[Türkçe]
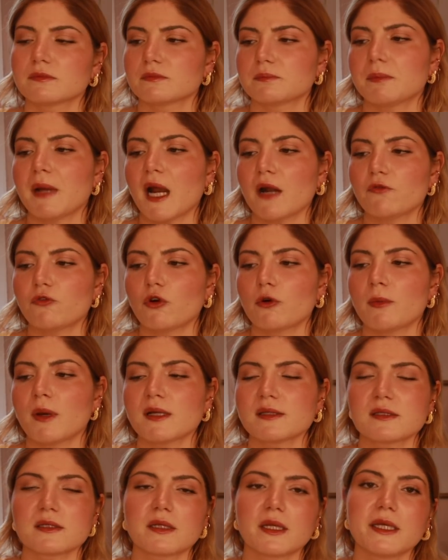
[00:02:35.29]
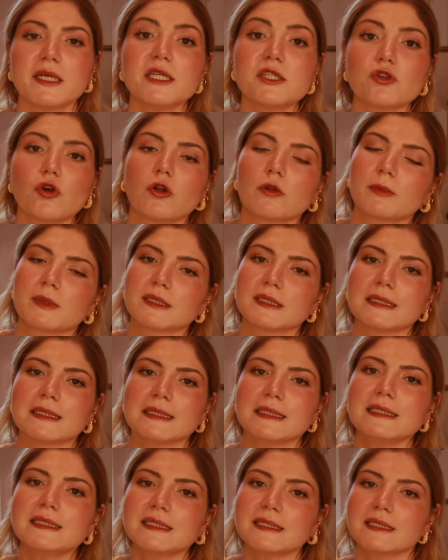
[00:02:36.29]
performansı da hiç olmadığı
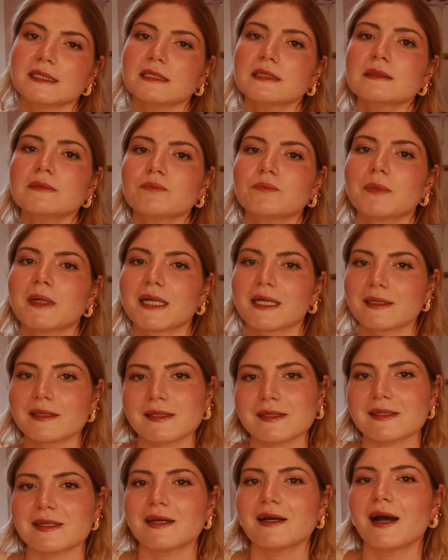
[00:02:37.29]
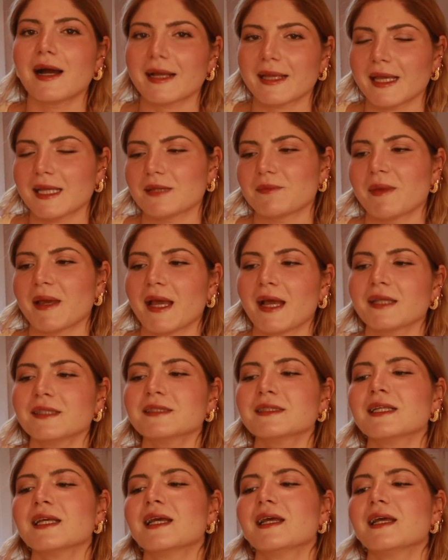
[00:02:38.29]
için paranızı hak etmeyen,